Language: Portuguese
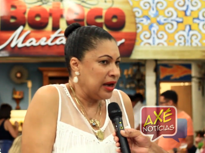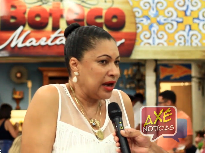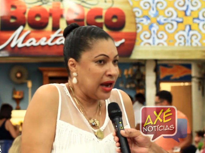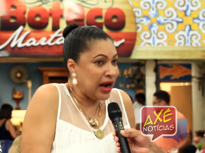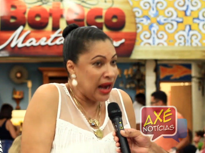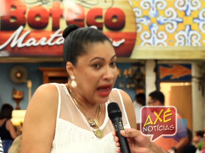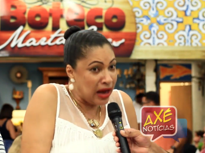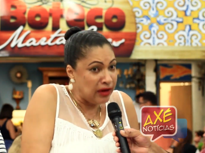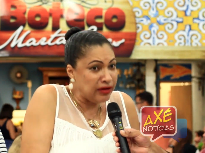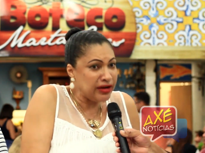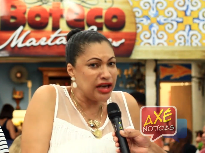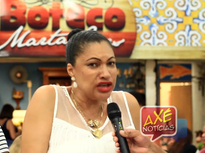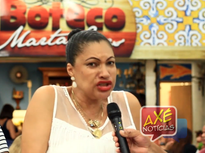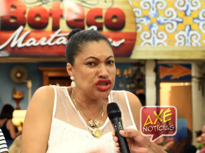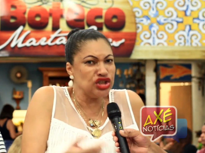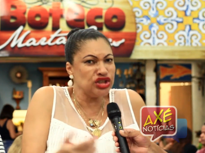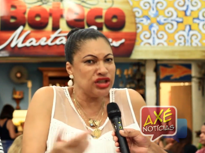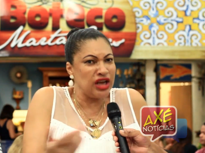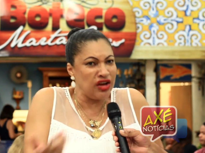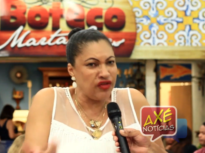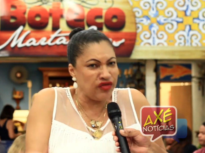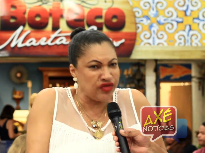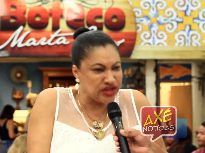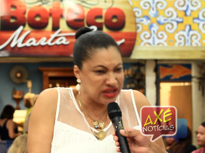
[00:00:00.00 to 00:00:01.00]
Claro que a gente
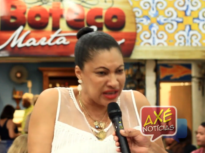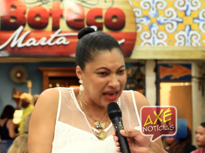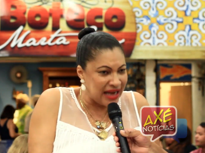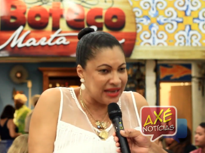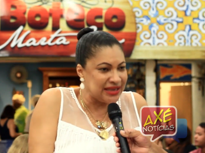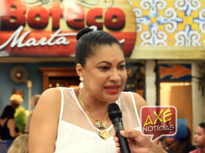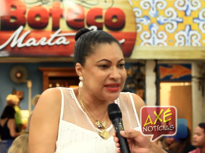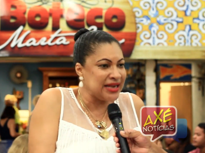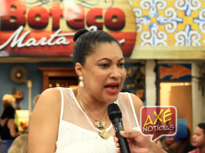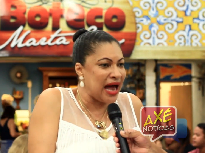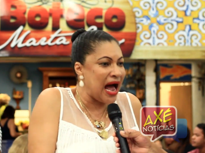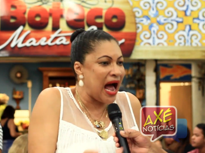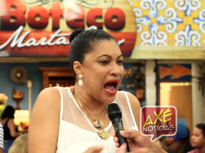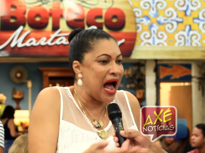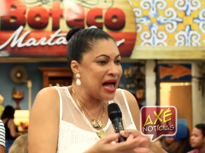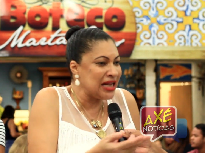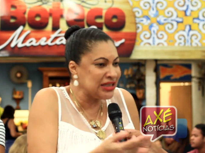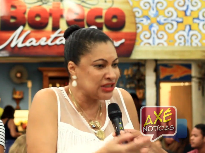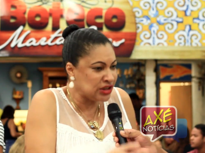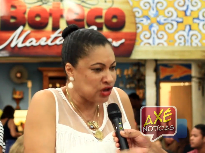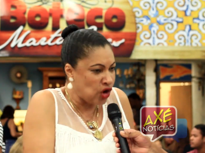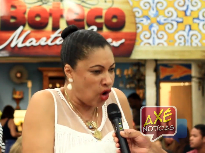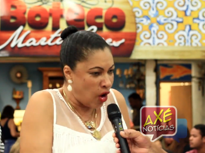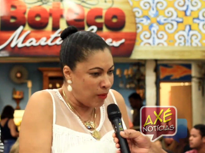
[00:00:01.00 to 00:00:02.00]
tem que fiscalizar
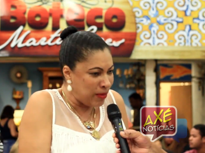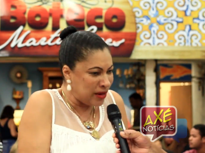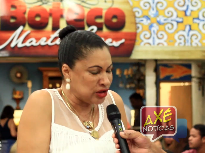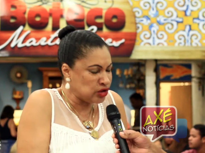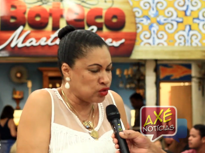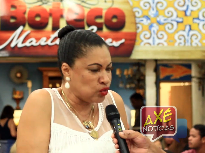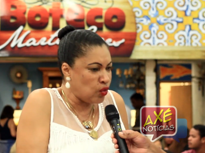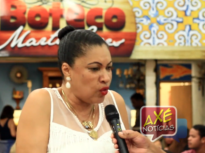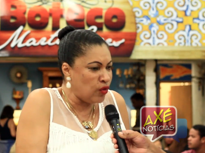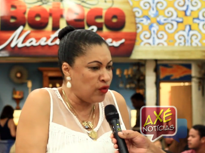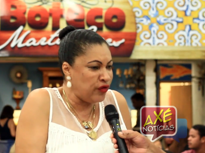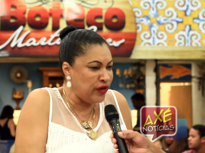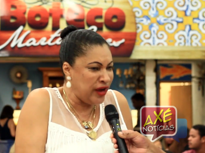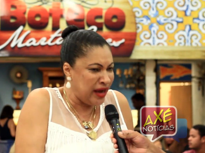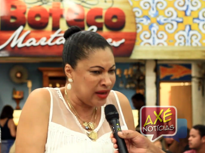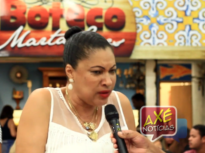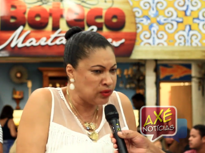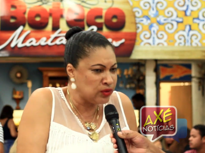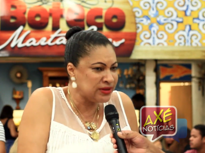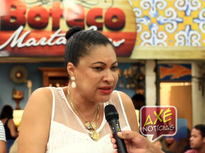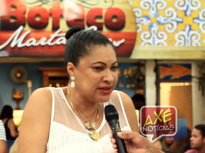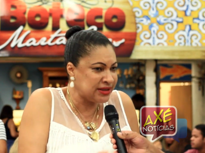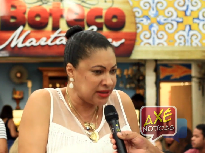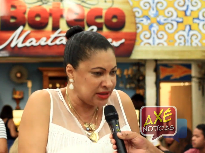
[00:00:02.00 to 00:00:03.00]
as obras do
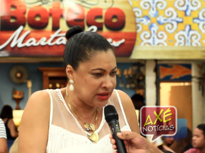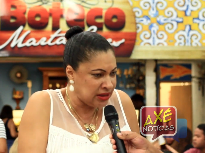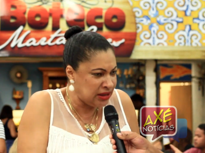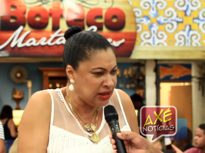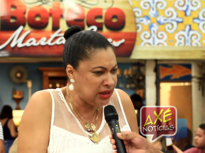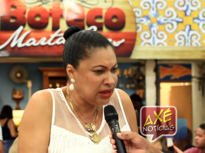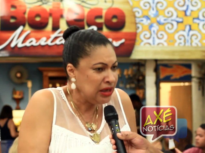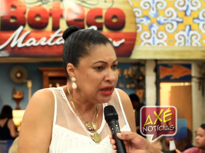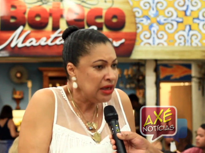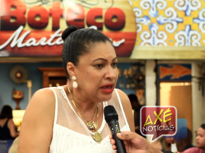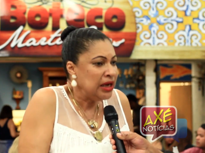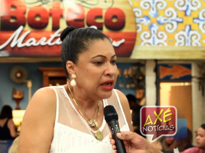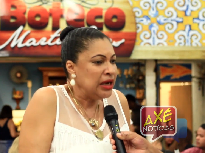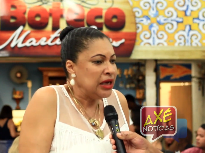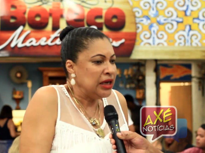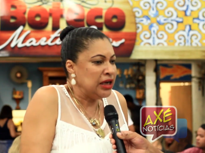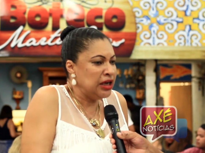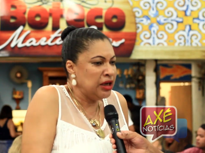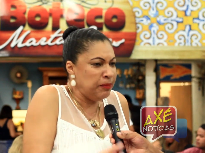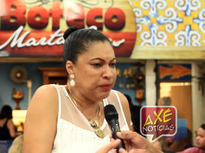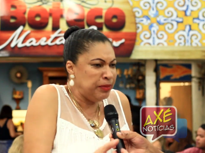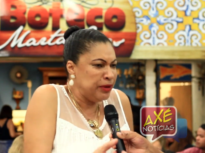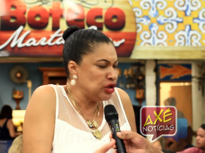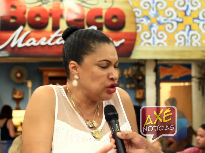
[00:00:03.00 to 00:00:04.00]
governo, sim,
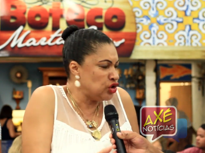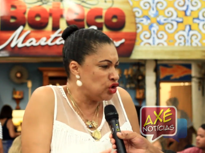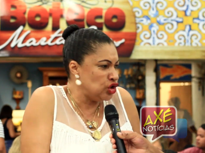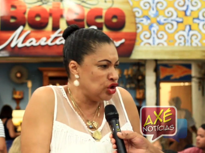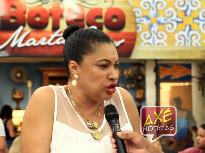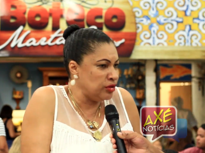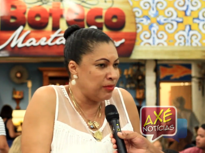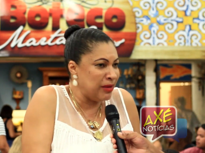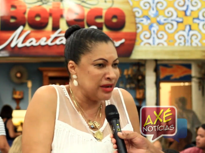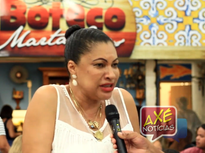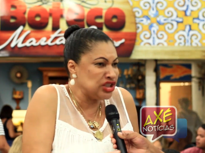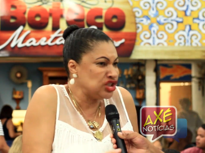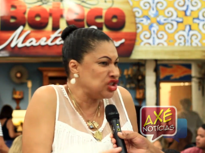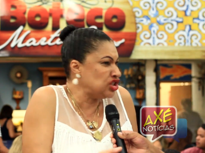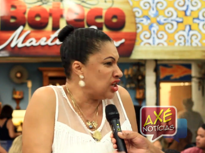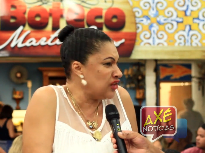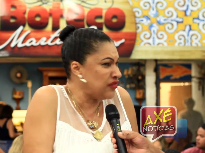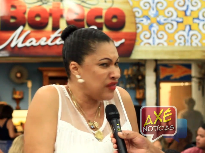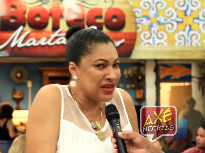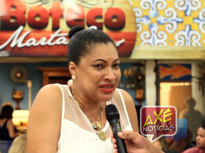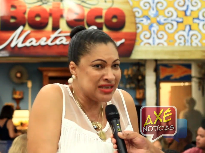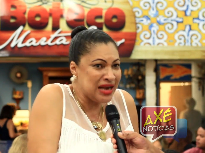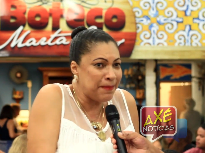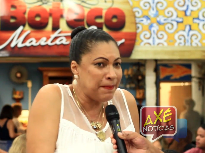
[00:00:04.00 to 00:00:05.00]
e pedir, mas a gente tem
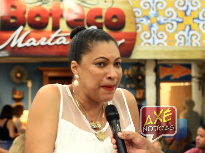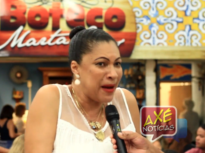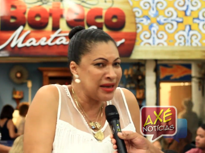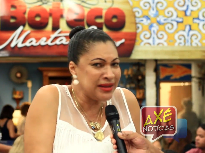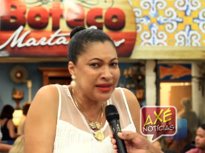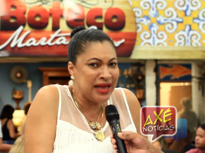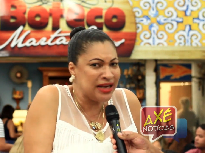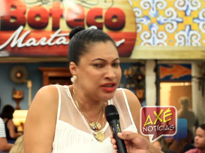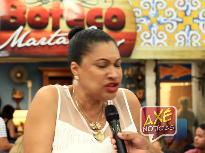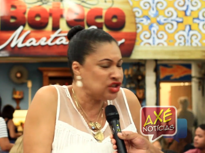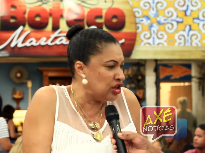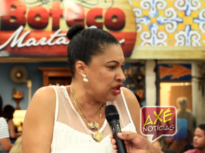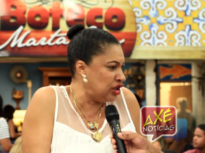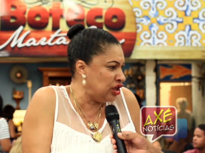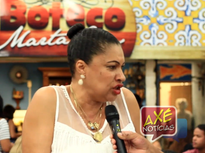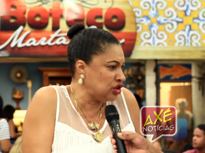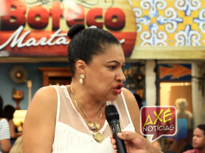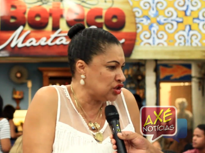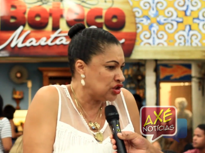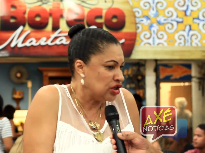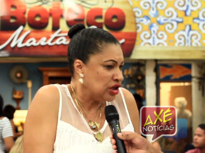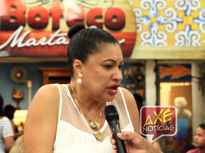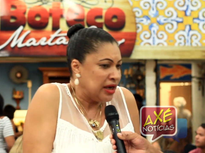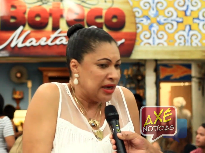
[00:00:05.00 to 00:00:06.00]
que fazer a parte da
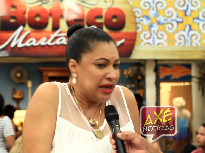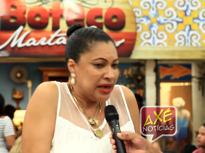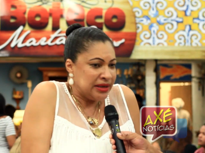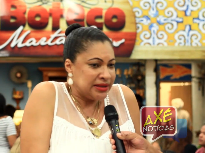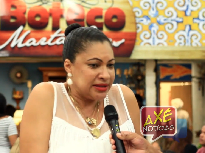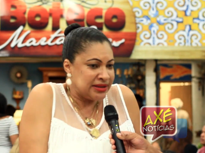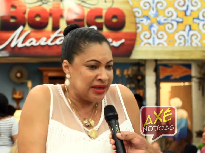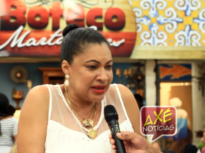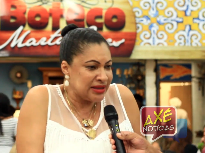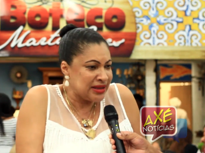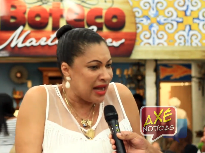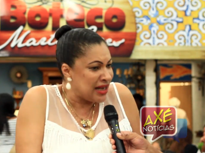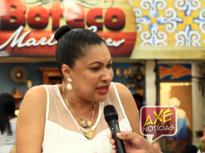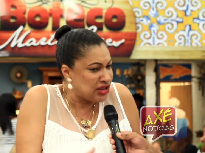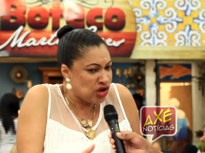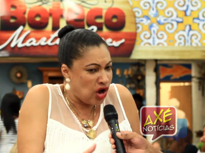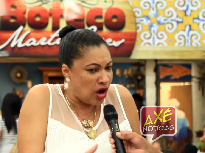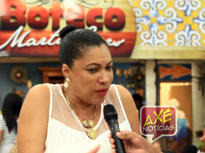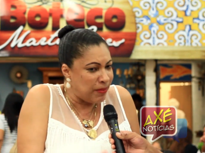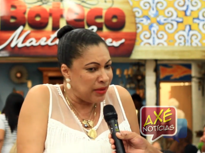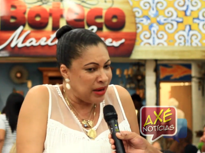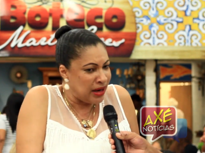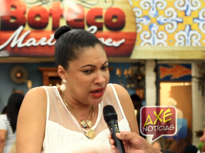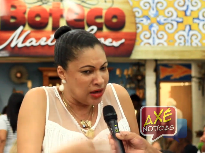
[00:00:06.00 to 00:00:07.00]
gente. Se está
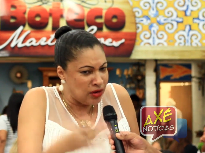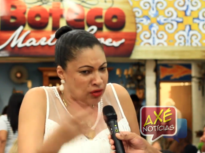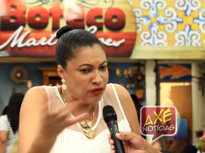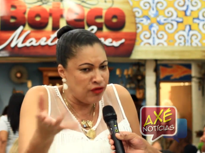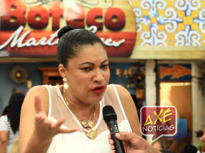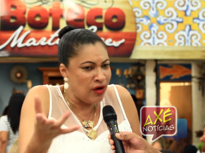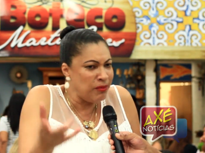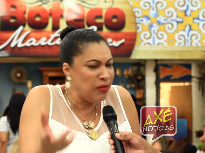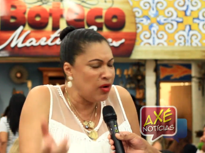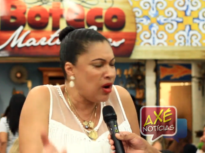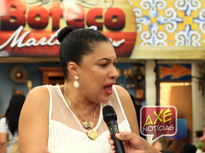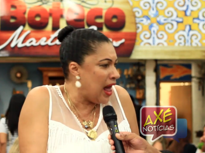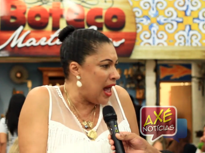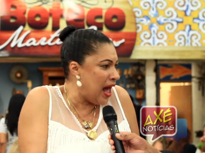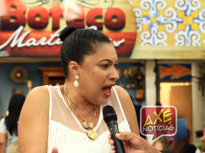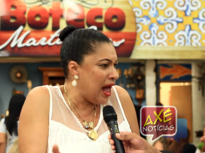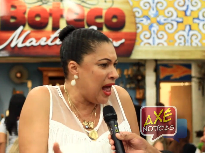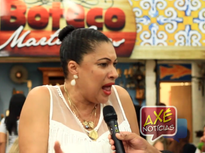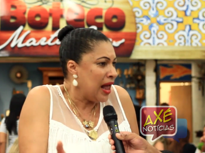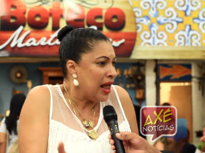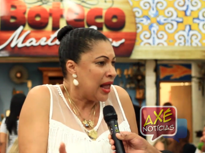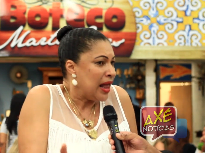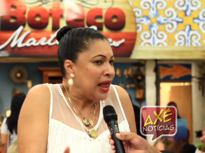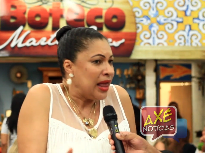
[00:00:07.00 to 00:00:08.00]
sobrando, vamos
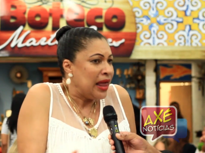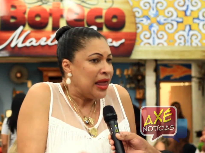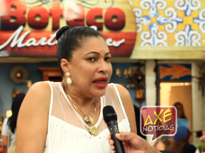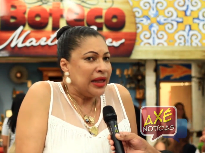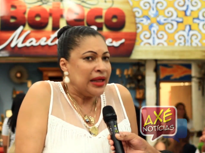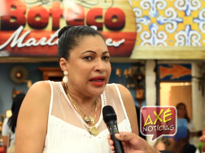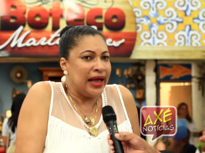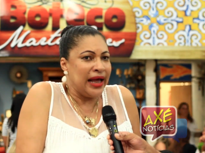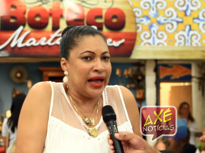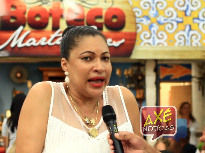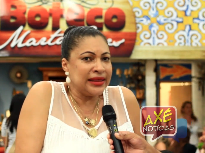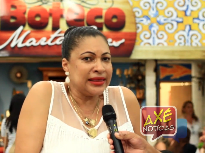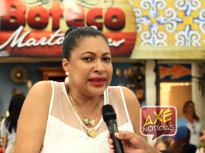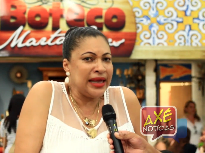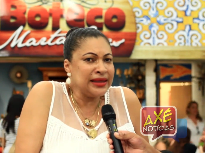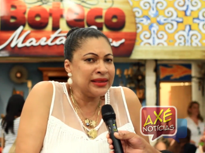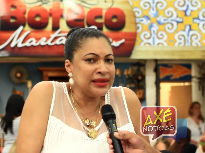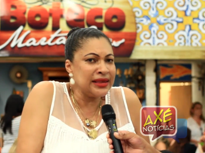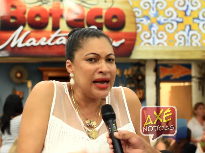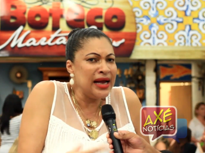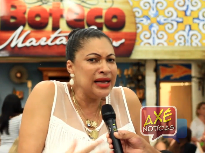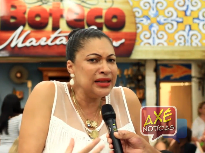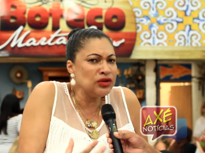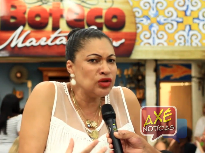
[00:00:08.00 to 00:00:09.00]
lá. É, tem
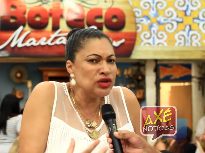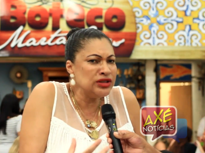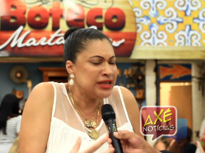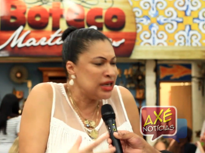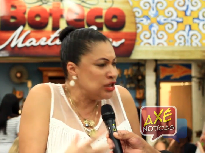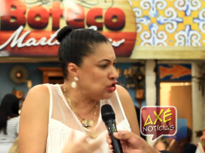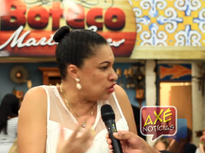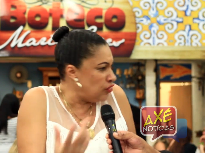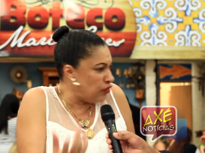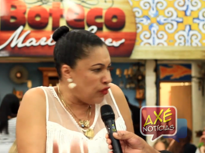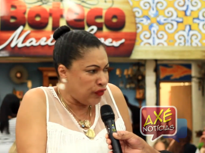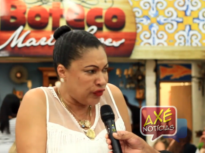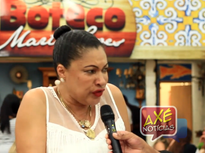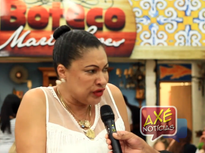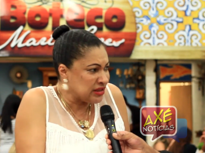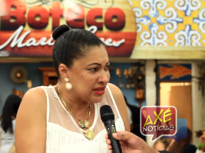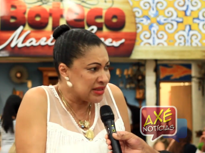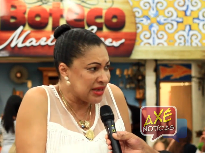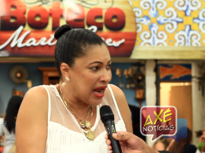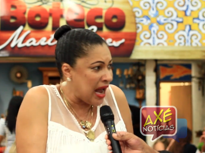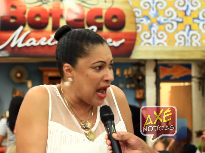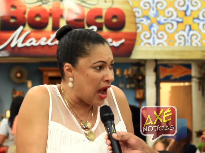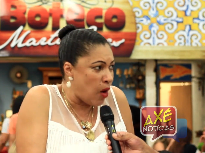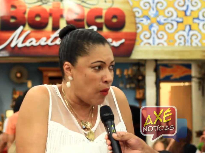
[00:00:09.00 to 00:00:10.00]
tanto incentivo
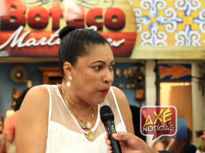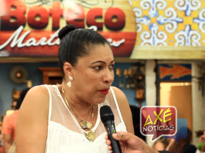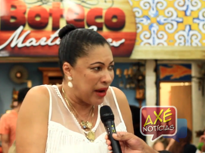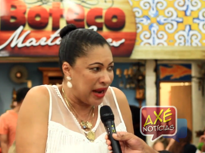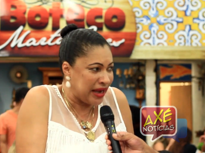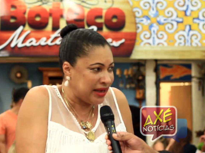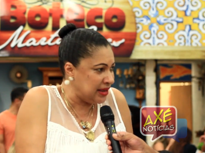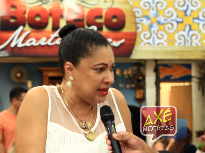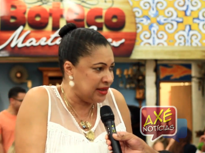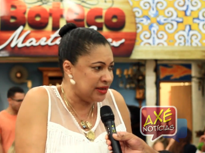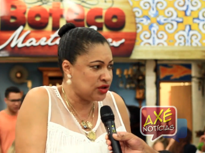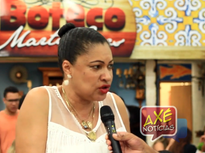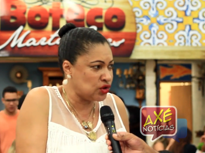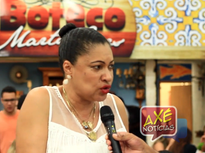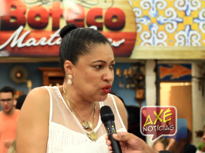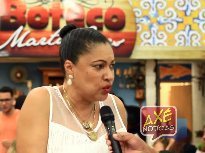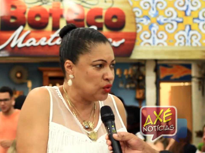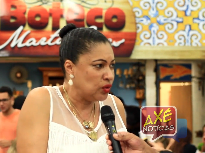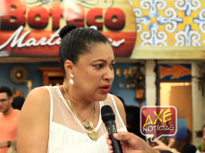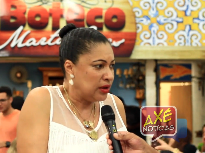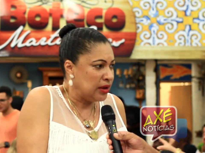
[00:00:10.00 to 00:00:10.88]
fiscal para isso.